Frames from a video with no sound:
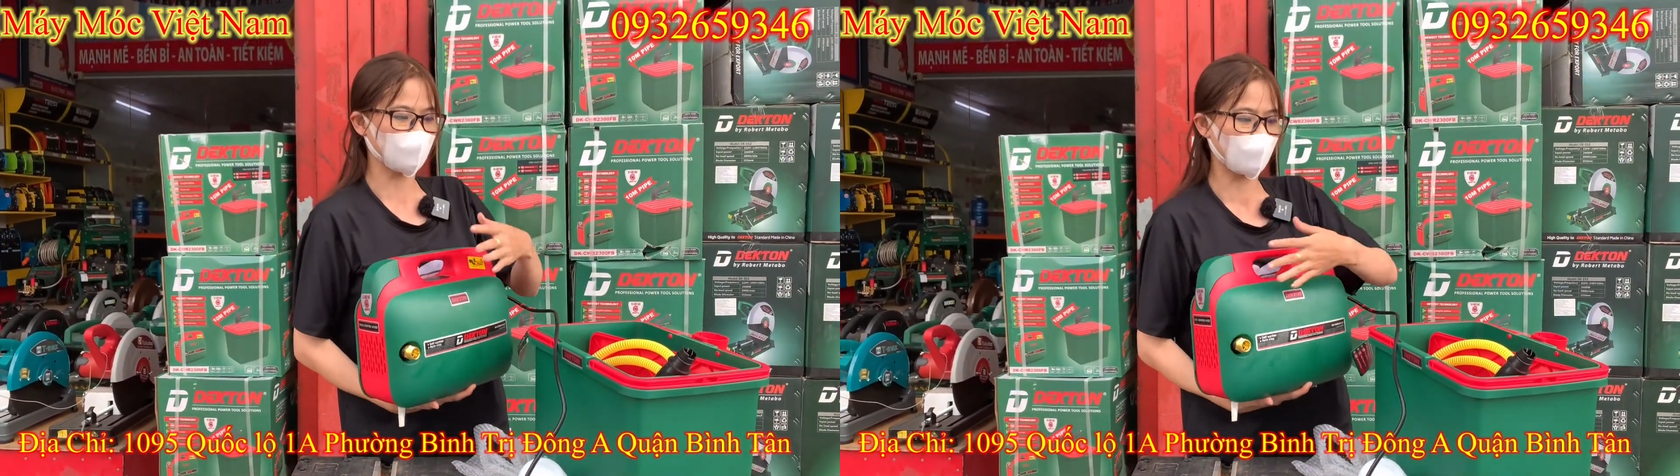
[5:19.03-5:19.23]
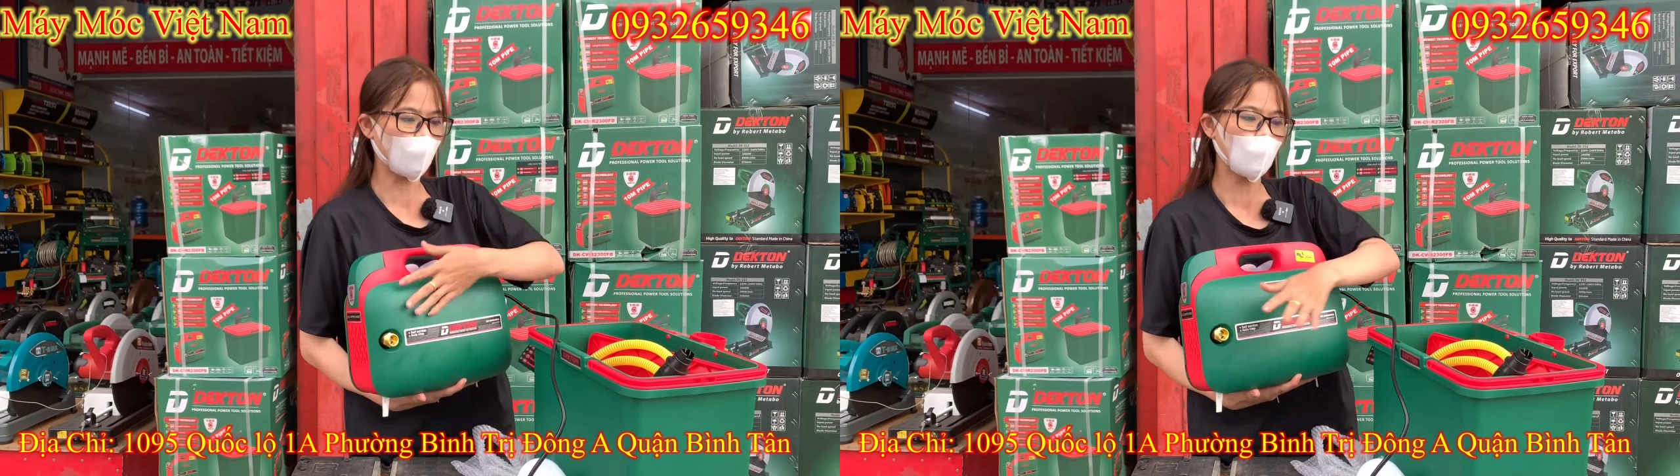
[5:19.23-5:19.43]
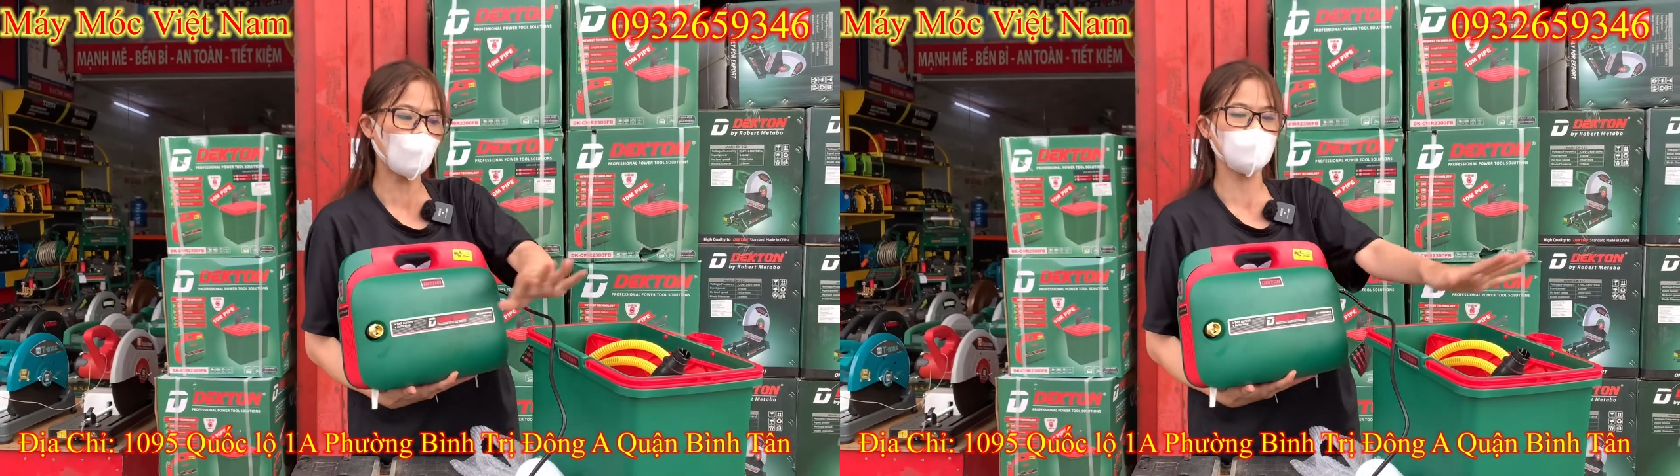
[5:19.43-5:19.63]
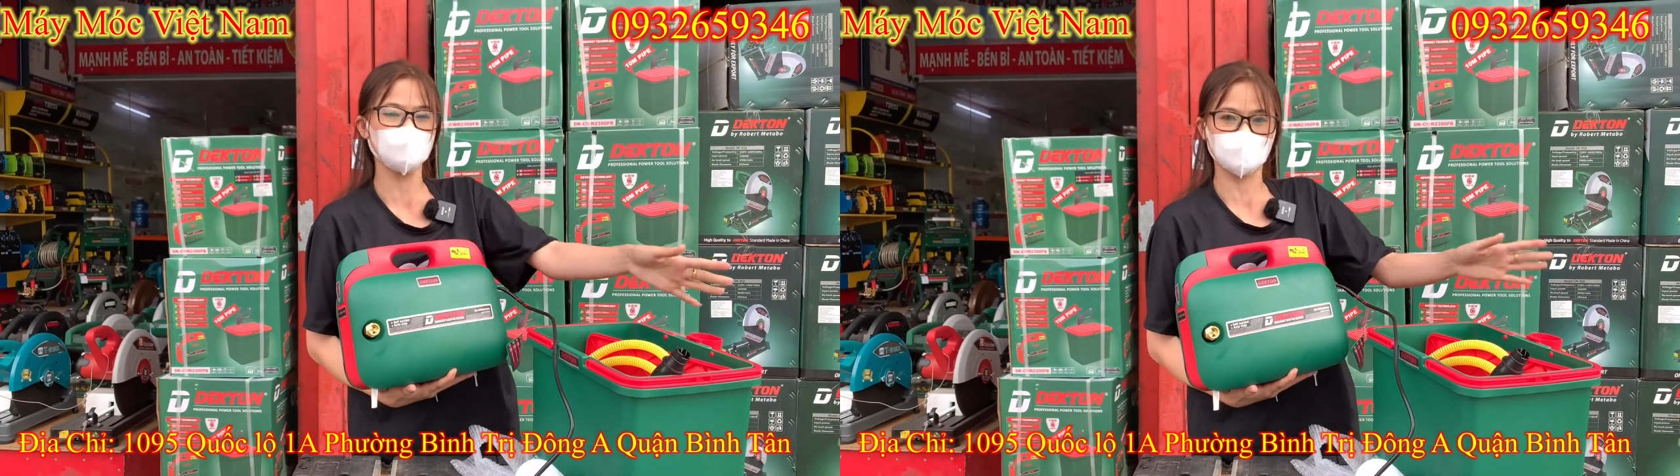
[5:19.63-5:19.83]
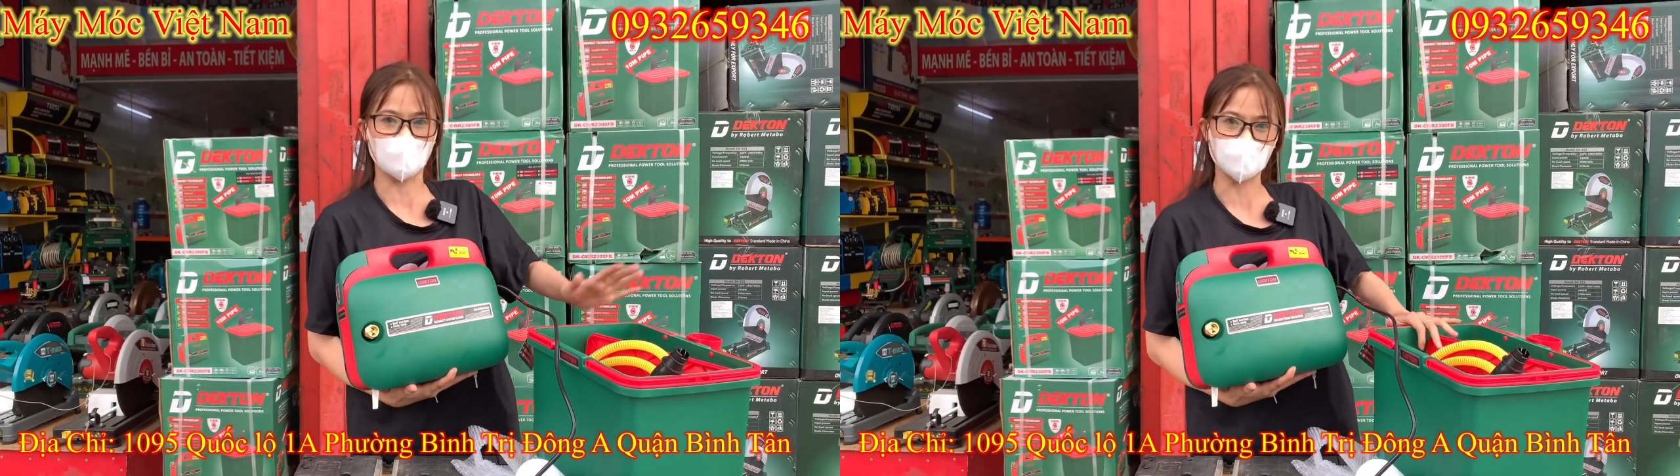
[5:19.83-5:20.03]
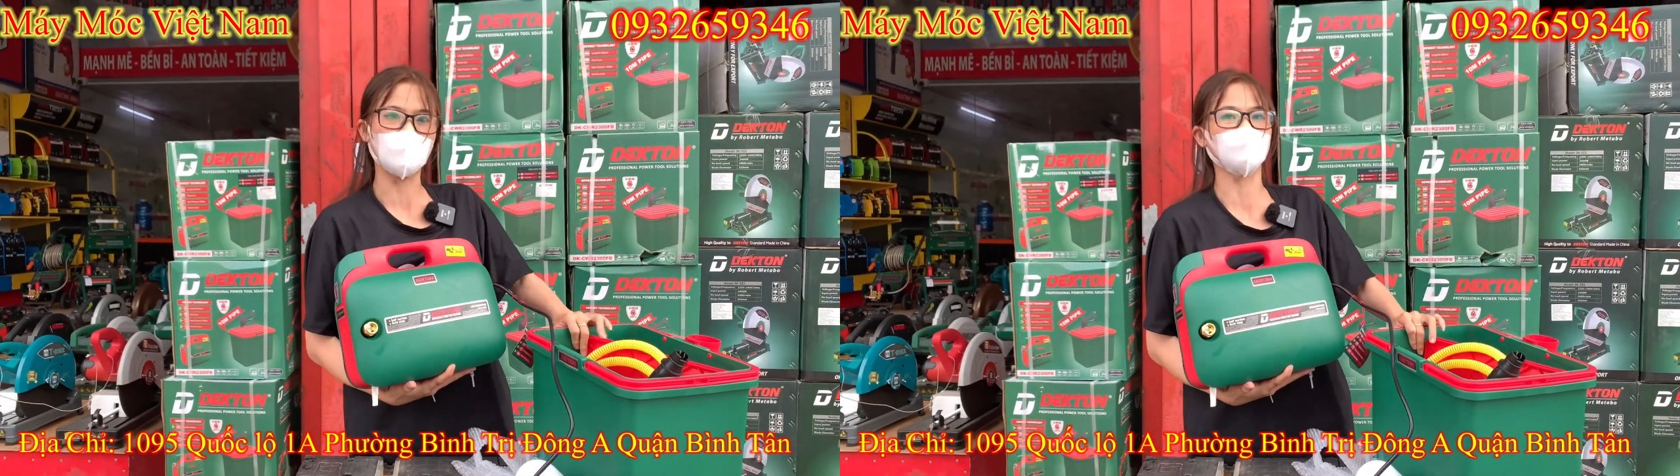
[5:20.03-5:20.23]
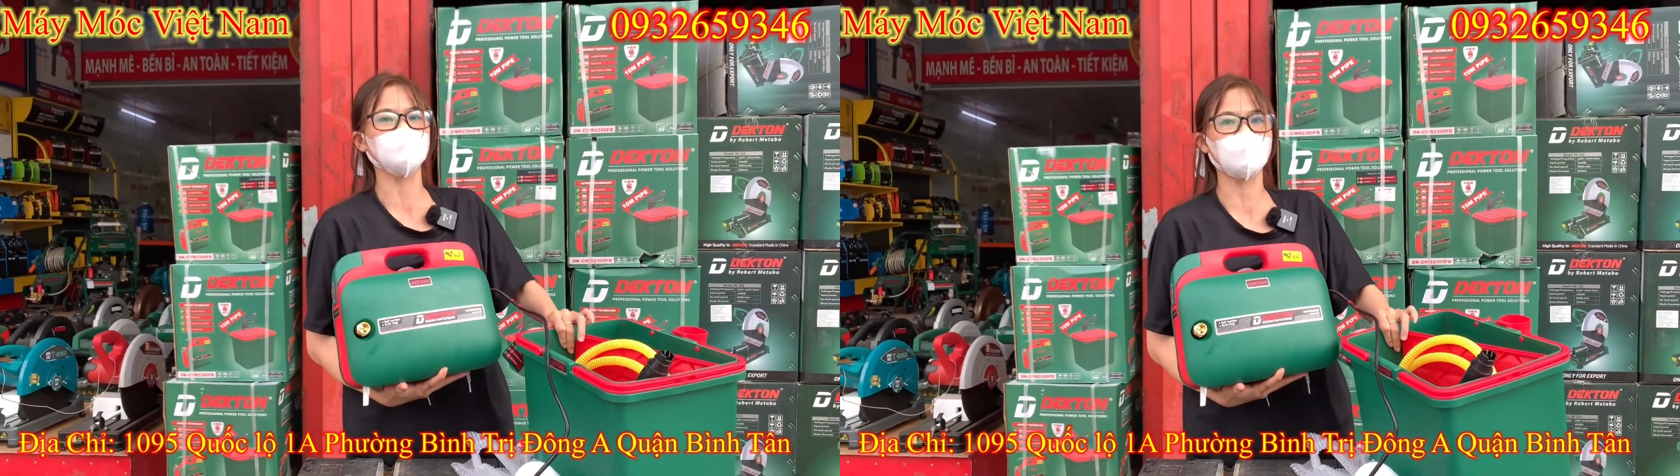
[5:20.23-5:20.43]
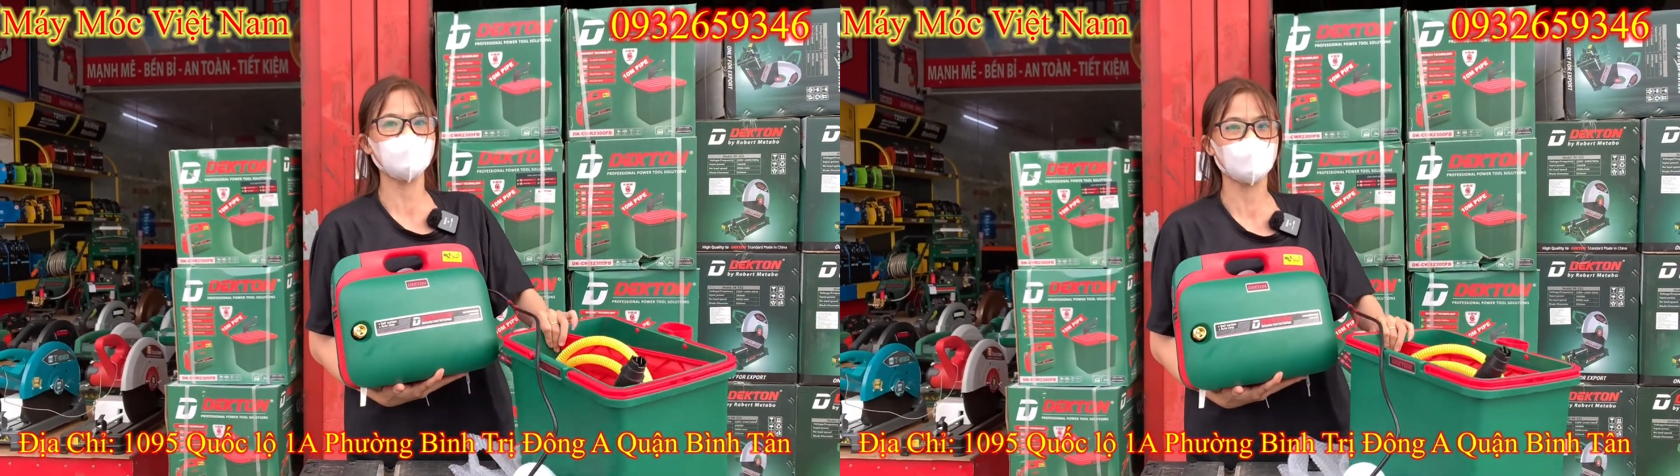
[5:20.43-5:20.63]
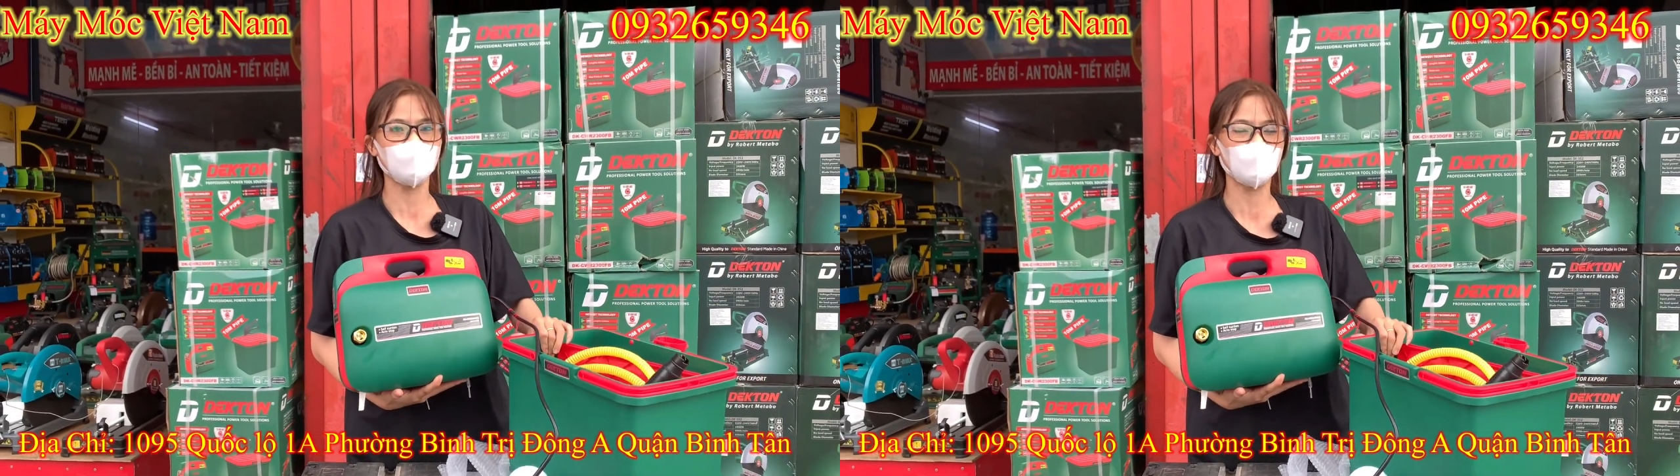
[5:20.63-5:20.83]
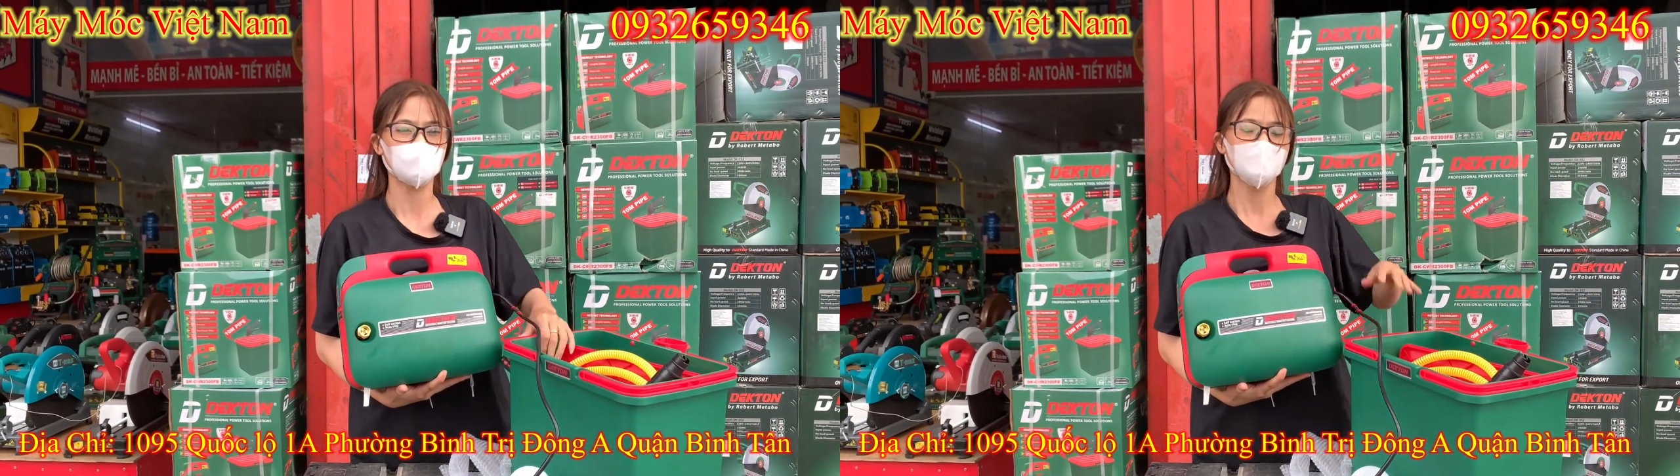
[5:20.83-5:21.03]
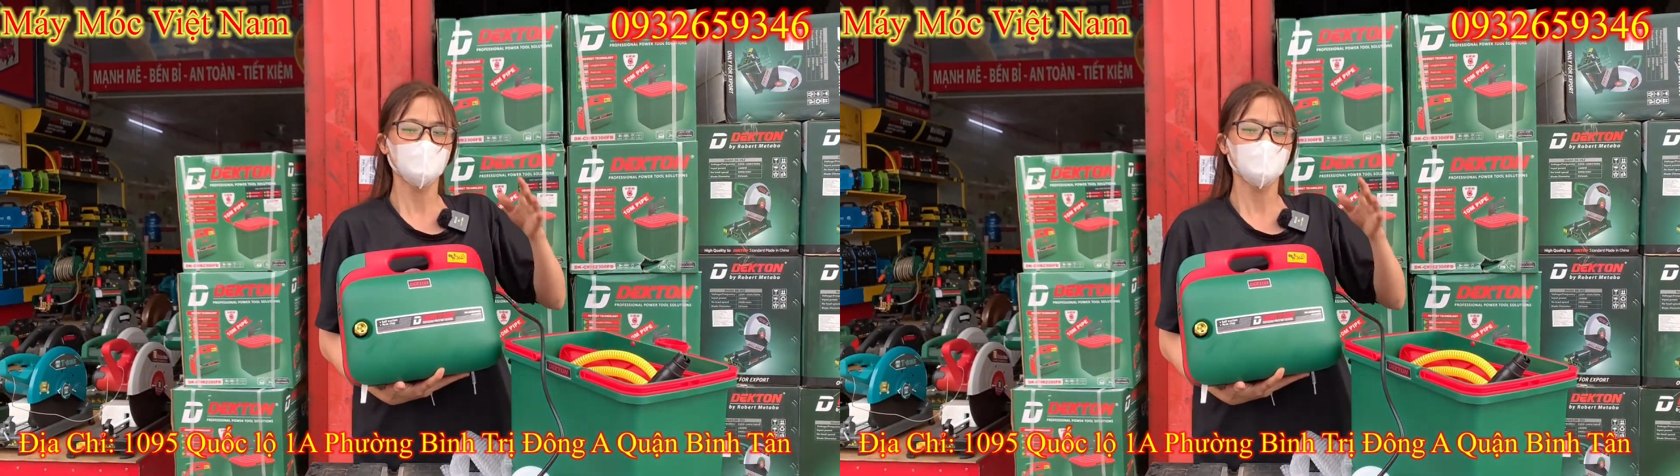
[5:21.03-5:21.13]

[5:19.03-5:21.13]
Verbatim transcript: full chọn bộ như thế này luôn